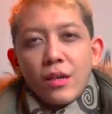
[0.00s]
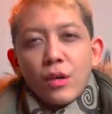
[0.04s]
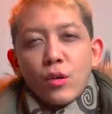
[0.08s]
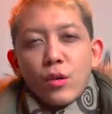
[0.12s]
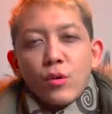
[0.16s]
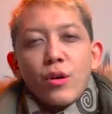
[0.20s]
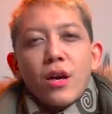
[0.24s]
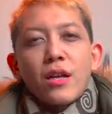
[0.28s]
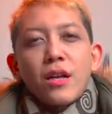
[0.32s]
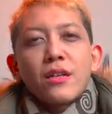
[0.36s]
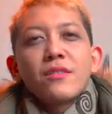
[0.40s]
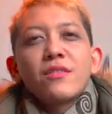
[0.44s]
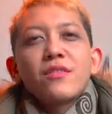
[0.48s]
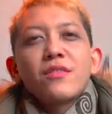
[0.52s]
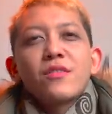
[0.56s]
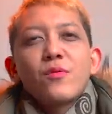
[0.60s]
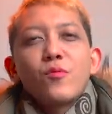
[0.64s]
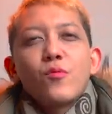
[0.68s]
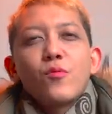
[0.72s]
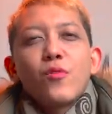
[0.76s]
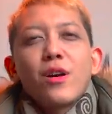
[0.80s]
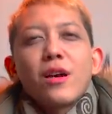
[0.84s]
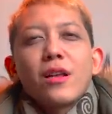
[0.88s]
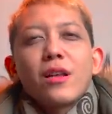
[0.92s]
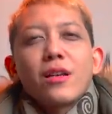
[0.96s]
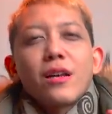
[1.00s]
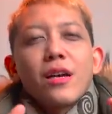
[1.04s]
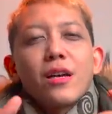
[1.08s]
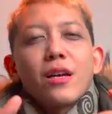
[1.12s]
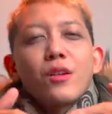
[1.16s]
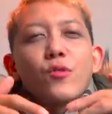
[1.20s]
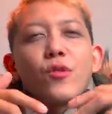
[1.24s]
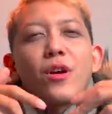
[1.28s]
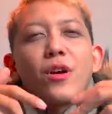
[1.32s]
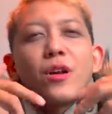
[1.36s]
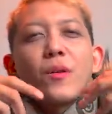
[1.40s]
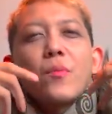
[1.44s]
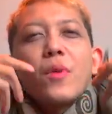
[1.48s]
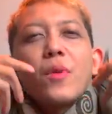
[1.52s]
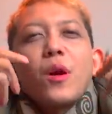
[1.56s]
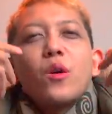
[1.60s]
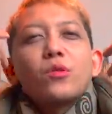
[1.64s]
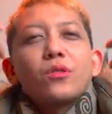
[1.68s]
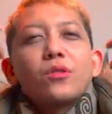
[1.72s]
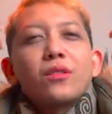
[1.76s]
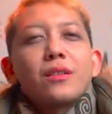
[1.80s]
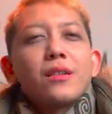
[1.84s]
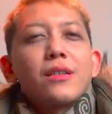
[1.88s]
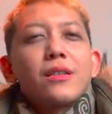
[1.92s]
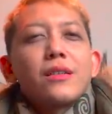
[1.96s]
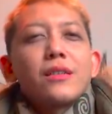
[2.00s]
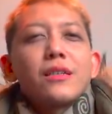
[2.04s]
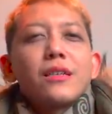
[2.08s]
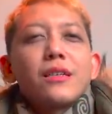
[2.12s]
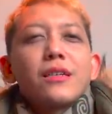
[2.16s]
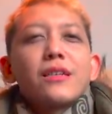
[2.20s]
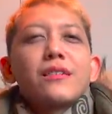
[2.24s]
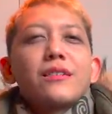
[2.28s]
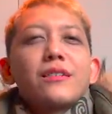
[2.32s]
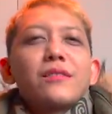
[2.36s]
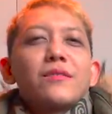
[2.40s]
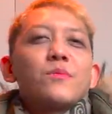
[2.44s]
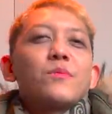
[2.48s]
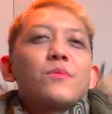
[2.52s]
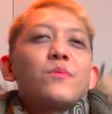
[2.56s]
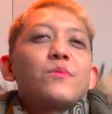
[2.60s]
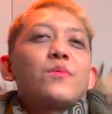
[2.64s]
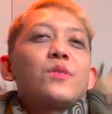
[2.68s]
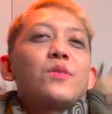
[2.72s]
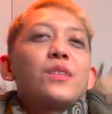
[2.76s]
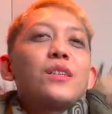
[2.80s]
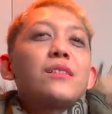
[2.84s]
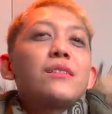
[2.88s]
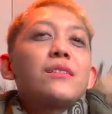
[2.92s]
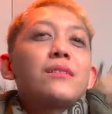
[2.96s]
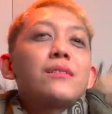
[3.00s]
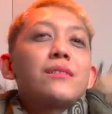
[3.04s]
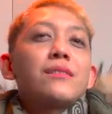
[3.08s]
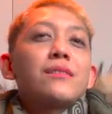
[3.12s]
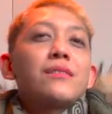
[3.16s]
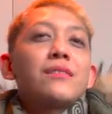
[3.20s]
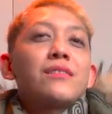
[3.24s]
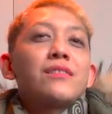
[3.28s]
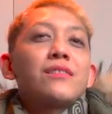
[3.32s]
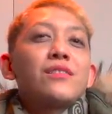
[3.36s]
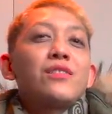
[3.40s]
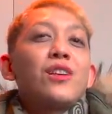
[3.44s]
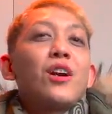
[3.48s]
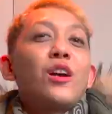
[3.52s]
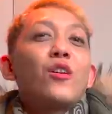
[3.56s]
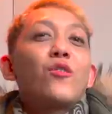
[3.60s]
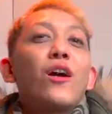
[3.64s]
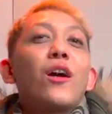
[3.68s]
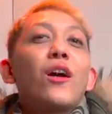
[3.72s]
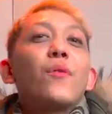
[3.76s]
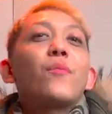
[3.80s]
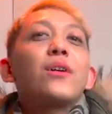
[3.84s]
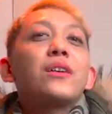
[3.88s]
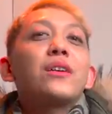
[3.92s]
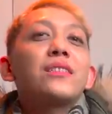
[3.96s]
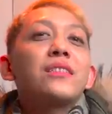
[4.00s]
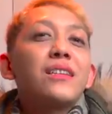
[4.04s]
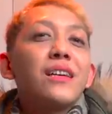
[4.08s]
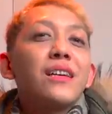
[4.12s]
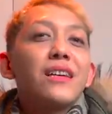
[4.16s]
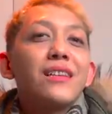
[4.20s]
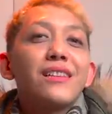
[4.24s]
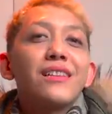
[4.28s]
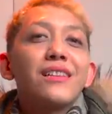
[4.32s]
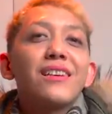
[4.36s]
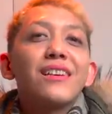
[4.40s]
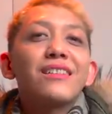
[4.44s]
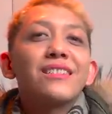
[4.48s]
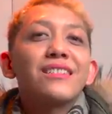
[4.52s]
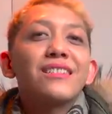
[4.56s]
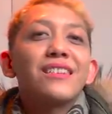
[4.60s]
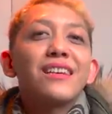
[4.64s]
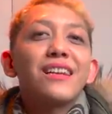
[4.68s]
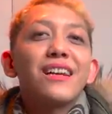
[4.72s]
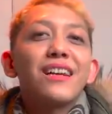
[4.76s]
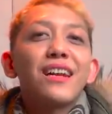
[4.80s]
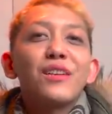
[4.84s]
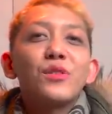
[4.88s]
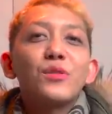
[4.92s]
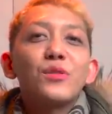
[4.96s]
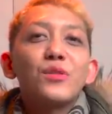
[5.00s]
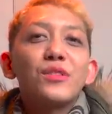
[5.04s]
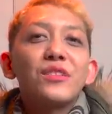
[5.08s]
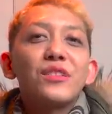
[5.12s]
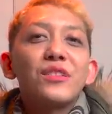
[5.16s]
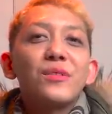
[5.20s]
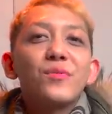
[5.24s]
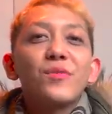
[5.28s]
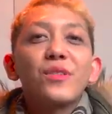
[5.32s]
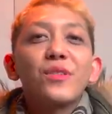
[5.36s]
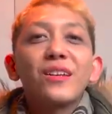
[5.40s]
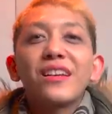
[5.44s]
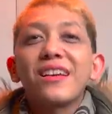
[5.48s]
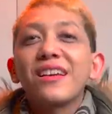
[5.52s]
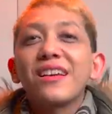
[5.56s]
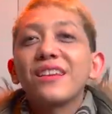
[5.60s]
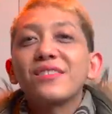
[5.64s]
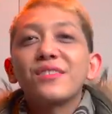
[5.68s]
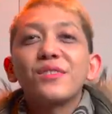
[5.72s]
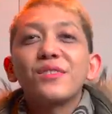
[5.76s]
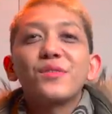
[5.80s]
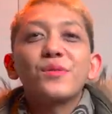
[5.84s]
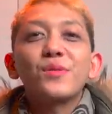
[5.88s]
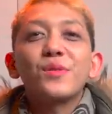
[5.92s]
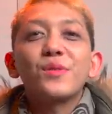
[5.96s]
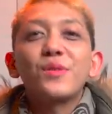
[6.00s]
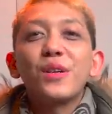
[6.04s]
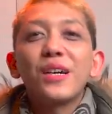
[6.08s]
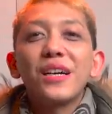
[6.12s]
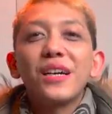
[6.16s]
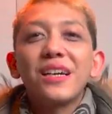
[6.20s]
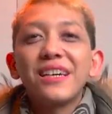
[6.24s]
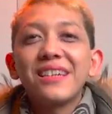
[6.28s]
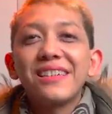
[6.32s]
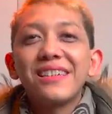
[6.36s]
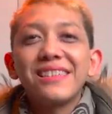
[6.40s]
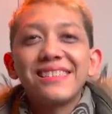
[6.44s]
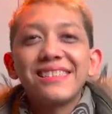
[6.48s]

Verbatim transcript: keluarin semua rayuan maut kalian ya. Sejago apa sih kalian ngerayu tim kreatif gua?